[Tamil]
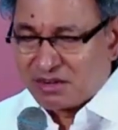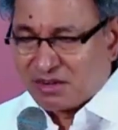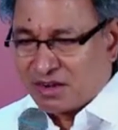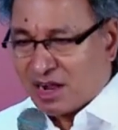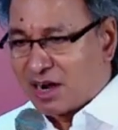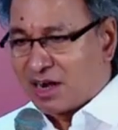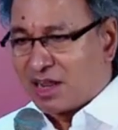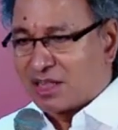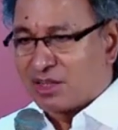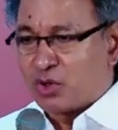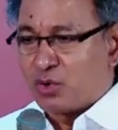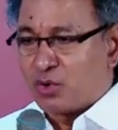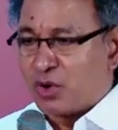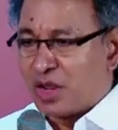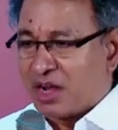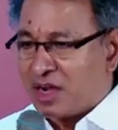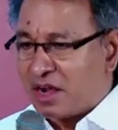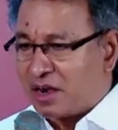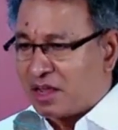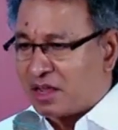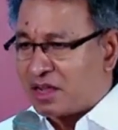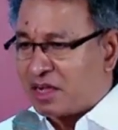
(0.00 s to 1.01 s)
நான் அதனுடைய
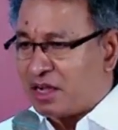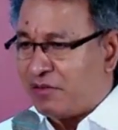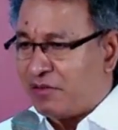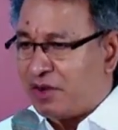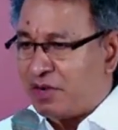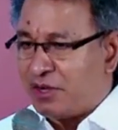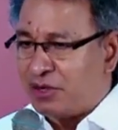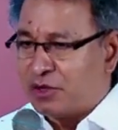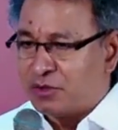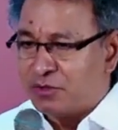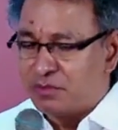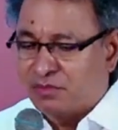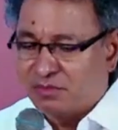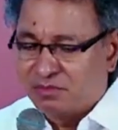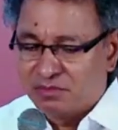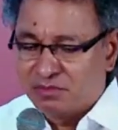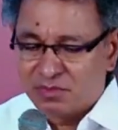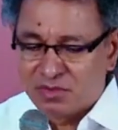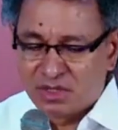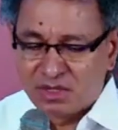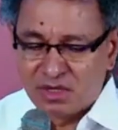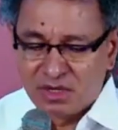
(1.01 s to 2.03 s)
நடக்க வேண்டும்
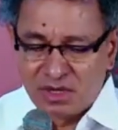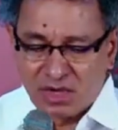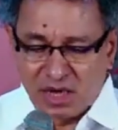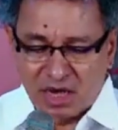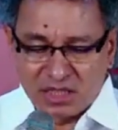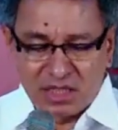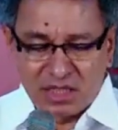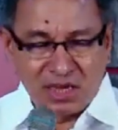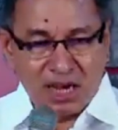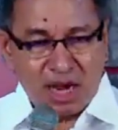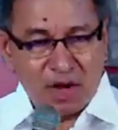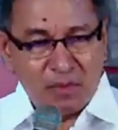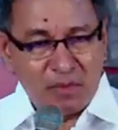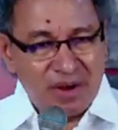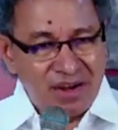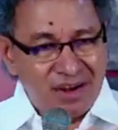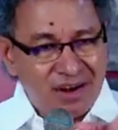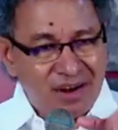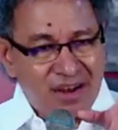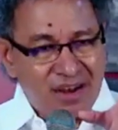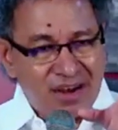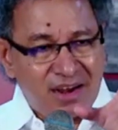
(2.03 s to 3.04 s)
அது
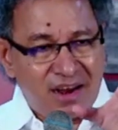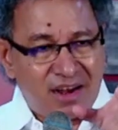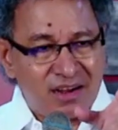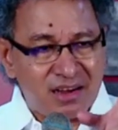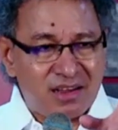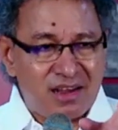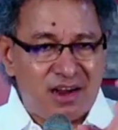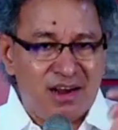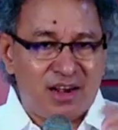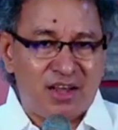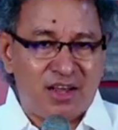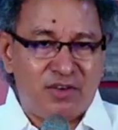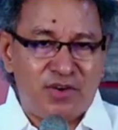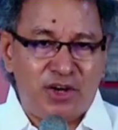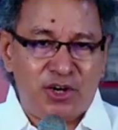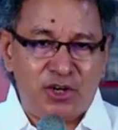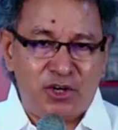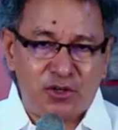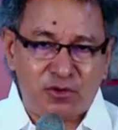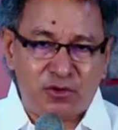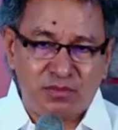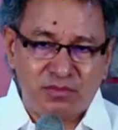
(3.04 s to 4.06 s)
நன்மைகளை நான் காண
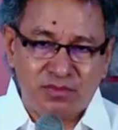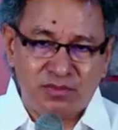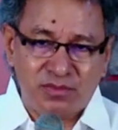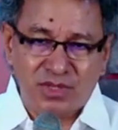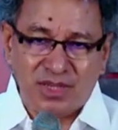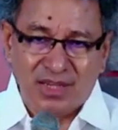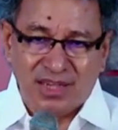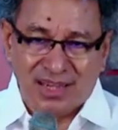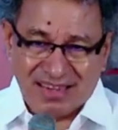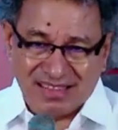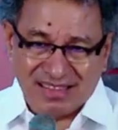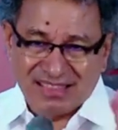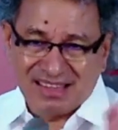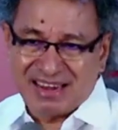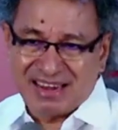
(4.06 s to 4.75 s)
வேண்டும் இந்த